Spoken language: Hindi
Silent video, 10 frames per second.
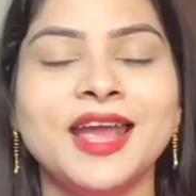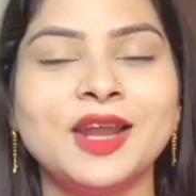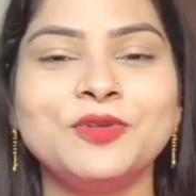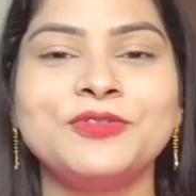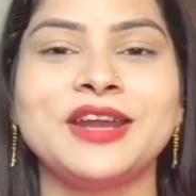
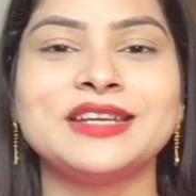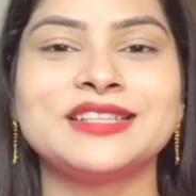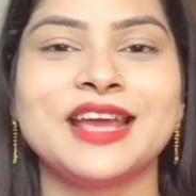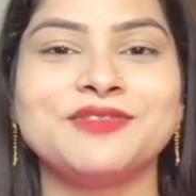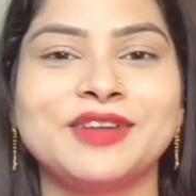हेलो फ्रेंड्स
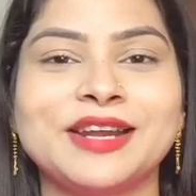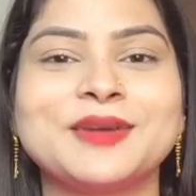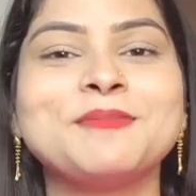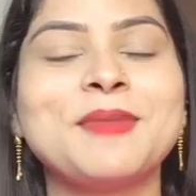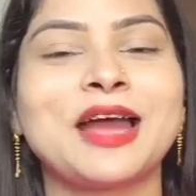एंड
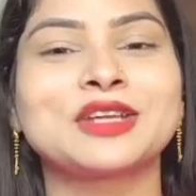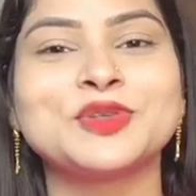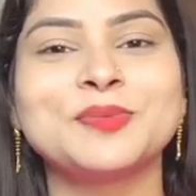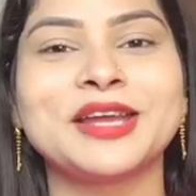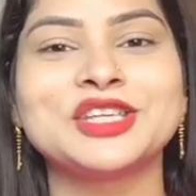वेलकम बैक
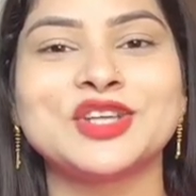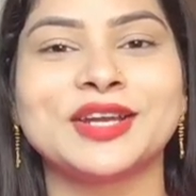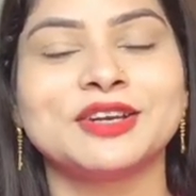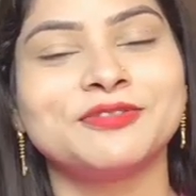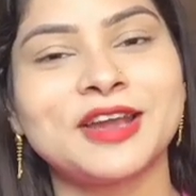टू माय
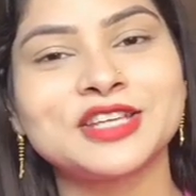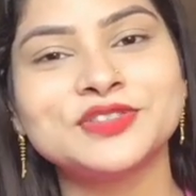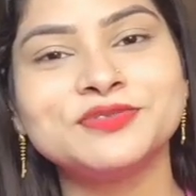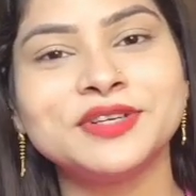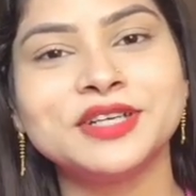चैनल
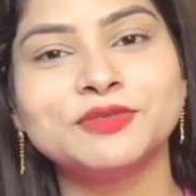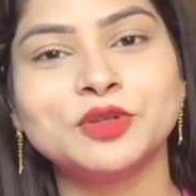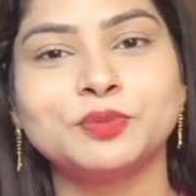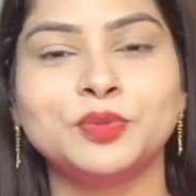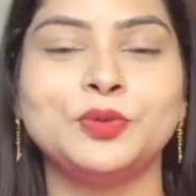फैशन फंडा
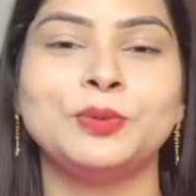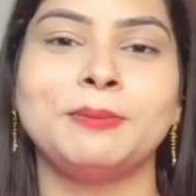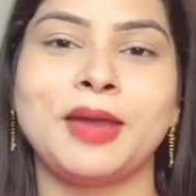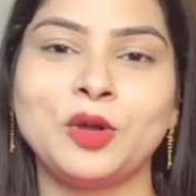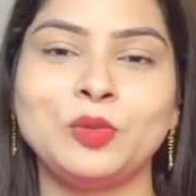विद पू
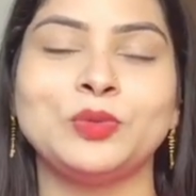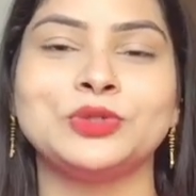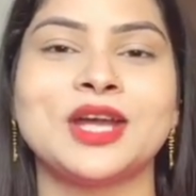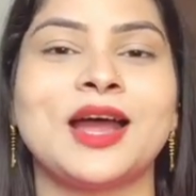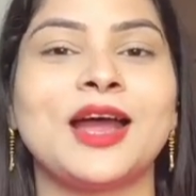मैं हूं
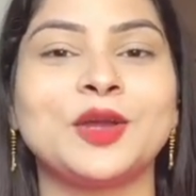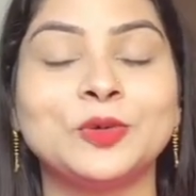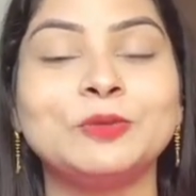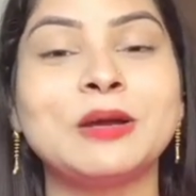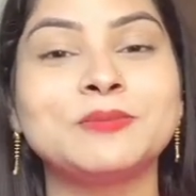पूजा आई
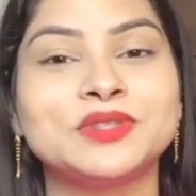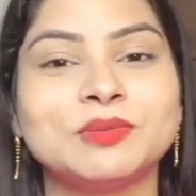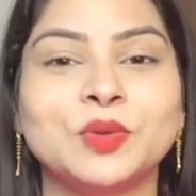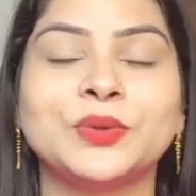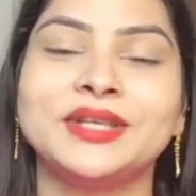होप आप
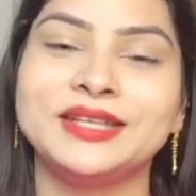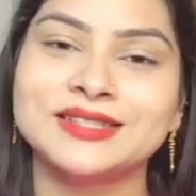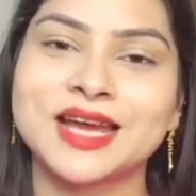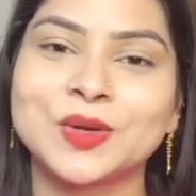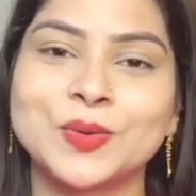सब लोग ठीक
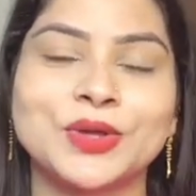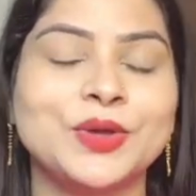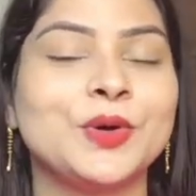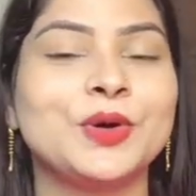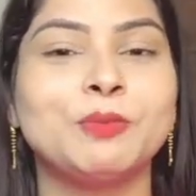ठाक होंगे
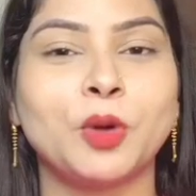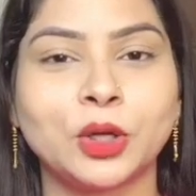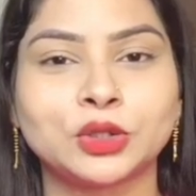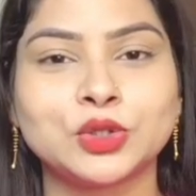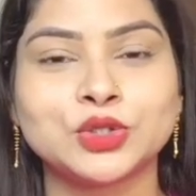और
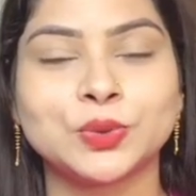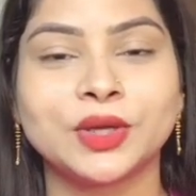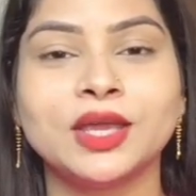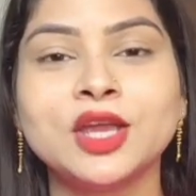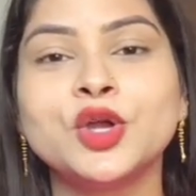बहुत खुश
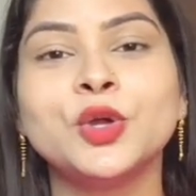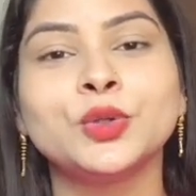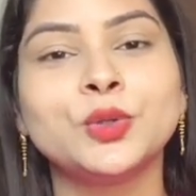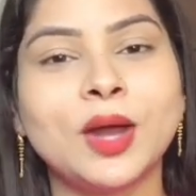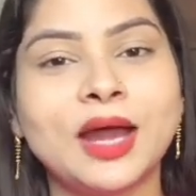होंगे
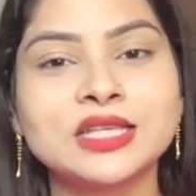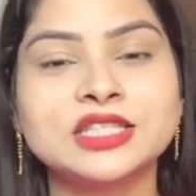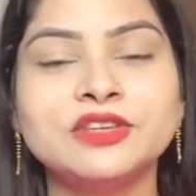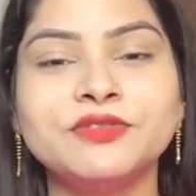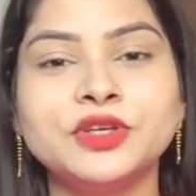तो आज
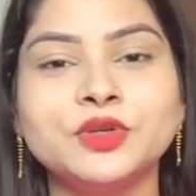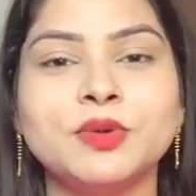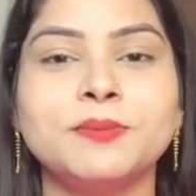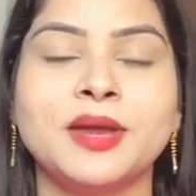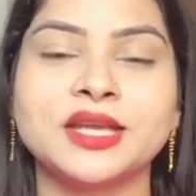की वीडियो
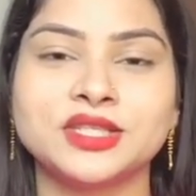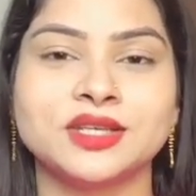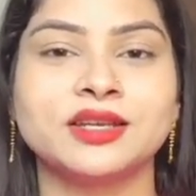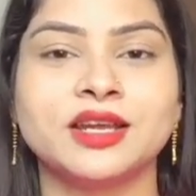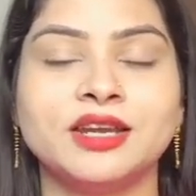में मैं
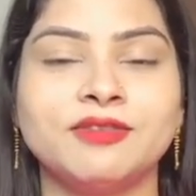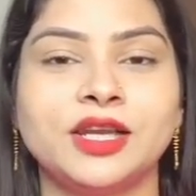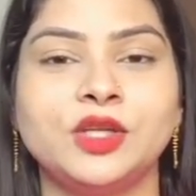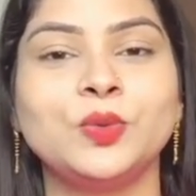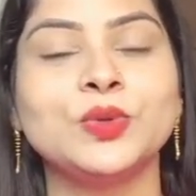शेयर करने
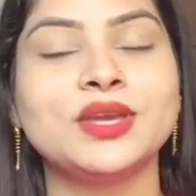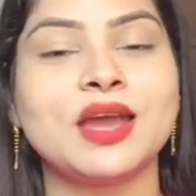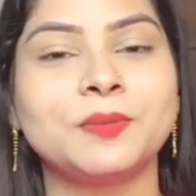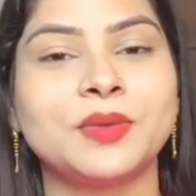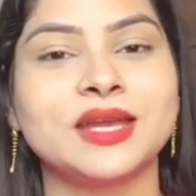वाली हूं कि
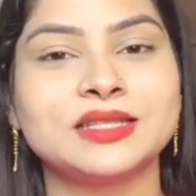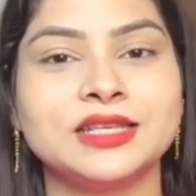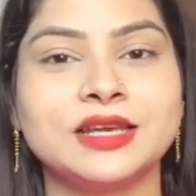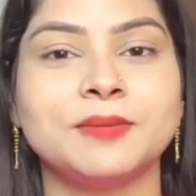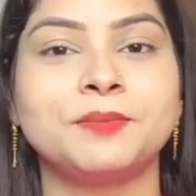आप
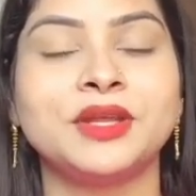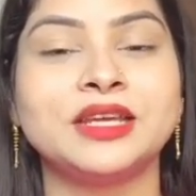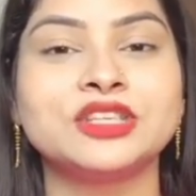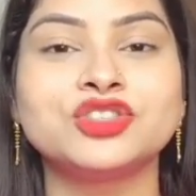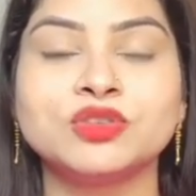कैसे अपने
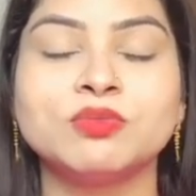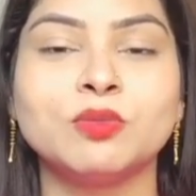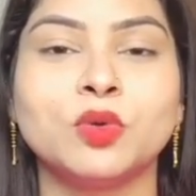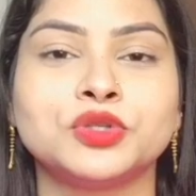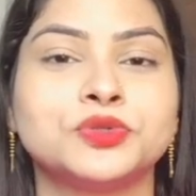किचन में
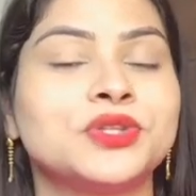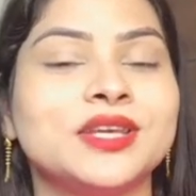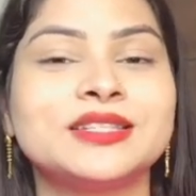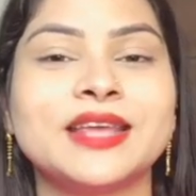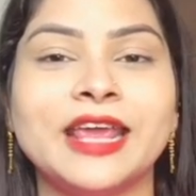मौजूद
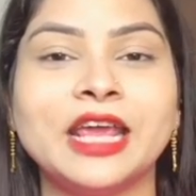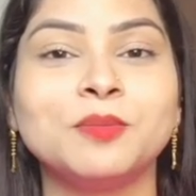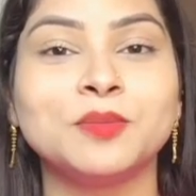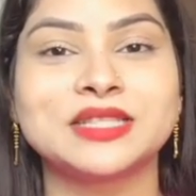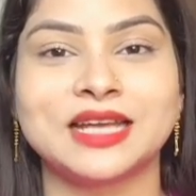इस एक
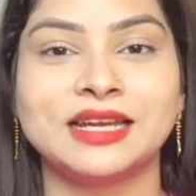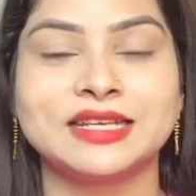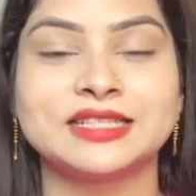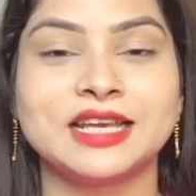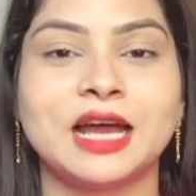मसाले
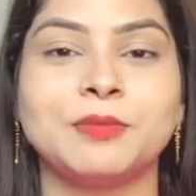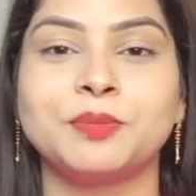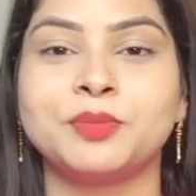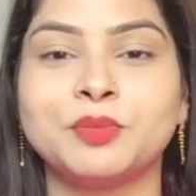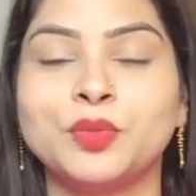से आप
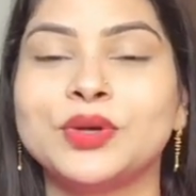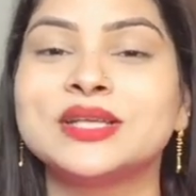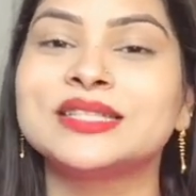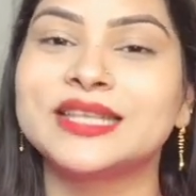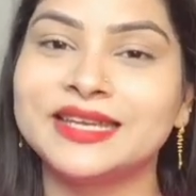अपना पूरा
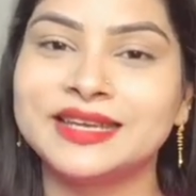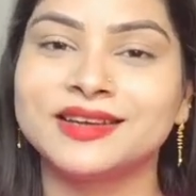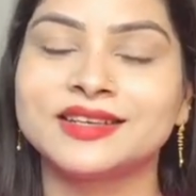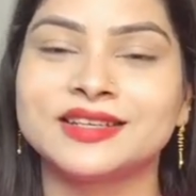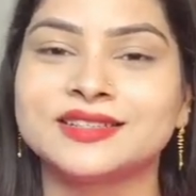स्किन
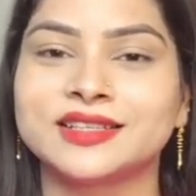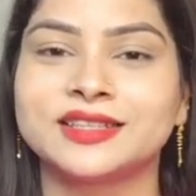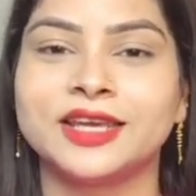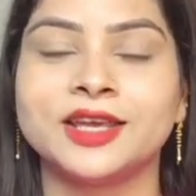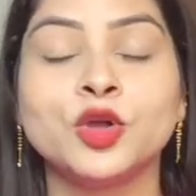केयर कर
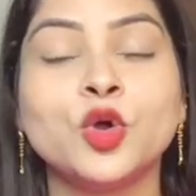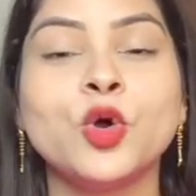सकते हैं